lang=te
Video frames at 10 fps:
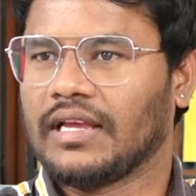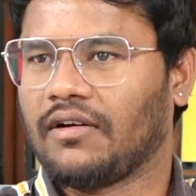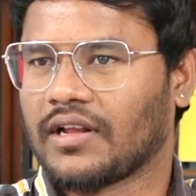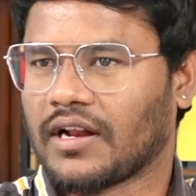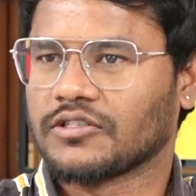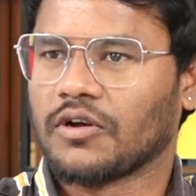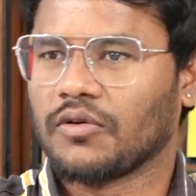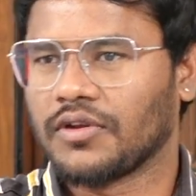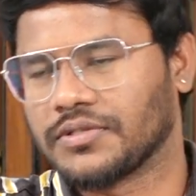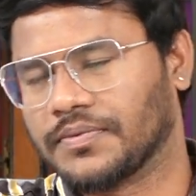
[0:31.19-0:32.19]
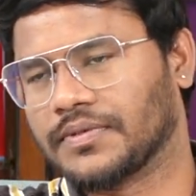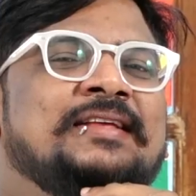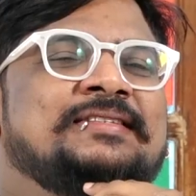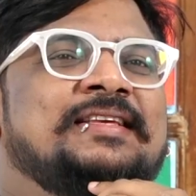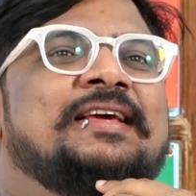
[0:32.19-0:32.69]
ఏమంటారు ఆ సాంగ్ గురించి
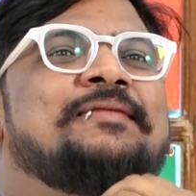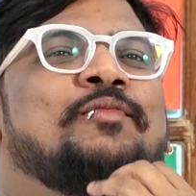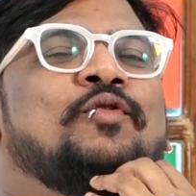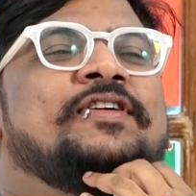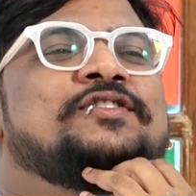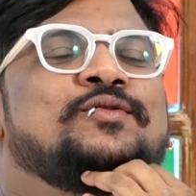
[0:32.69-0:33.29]
సి మూవీ